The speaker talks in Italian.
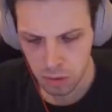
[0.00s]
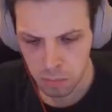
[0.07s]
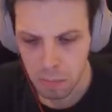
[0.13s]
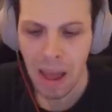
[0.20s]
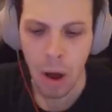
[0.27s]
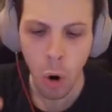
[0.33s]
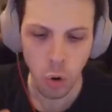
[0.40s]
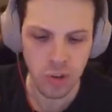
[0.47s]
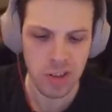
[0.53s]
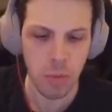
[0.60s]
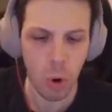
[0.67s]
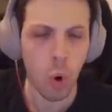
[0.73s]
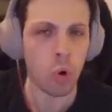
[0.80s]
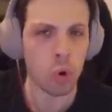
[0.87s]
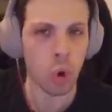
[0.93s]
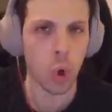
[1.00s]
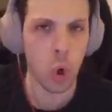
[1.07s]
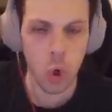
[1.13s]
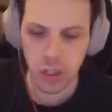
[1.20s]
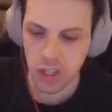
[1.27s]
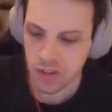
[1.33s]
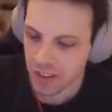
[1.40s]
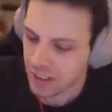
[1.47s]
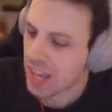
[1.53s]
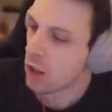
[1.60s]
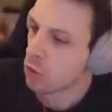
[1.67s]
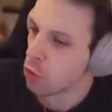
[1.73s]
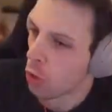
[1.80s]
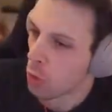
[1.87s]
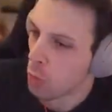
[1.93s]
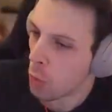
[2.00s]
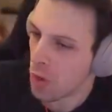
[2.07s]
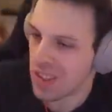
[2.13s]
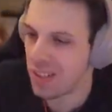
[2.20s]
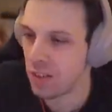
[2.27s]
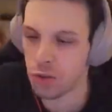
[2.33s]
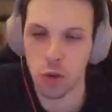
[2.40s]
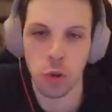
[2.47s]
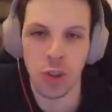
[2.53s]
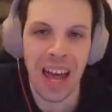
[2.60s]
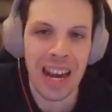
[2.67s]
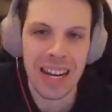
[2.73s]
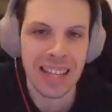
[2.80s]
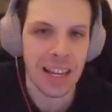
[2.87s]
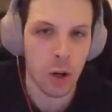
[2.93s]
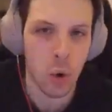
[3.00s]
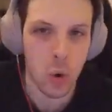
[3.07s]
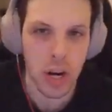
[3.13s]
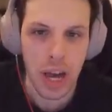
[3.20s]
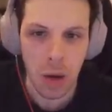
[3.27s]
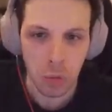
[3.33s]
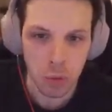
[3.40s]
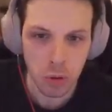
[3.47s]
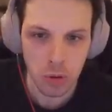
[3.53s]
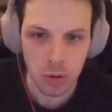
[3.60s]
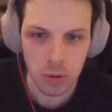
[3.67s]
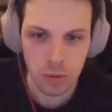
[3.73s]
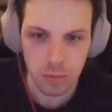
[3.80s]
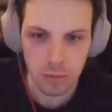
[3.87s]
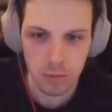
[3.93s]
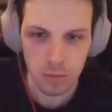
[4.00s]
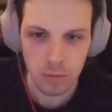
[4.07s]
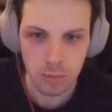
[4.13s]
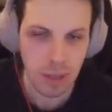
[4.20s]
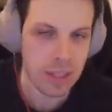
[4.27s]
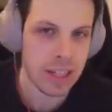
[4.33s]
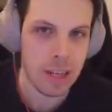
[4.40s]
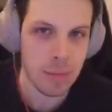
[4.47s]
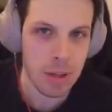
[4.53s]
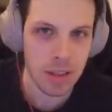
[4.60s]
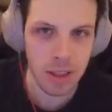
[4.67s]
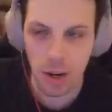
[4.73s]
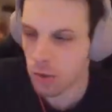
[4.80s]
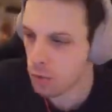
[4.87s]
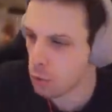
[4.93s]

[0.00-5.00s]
Beh, oh, siamo contro colore di svantaggio comunque. Stiamo facendo danni da colore neutro. Praticamente, no?